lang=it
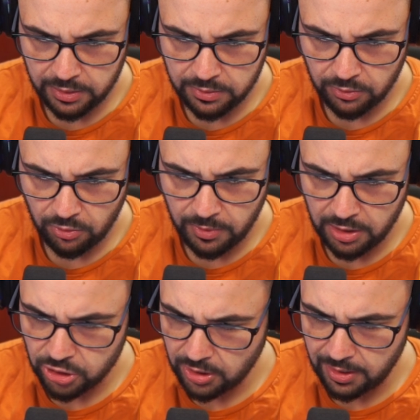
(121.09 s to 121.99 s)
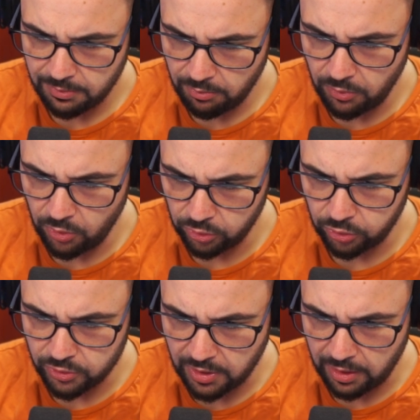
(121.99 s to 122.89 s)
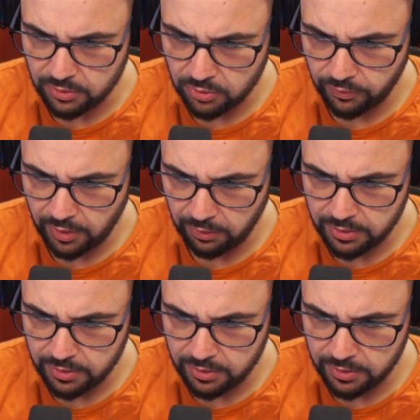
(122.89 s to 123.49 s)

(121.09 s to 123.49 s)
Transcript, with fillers: secondo me c'ha molto senso fare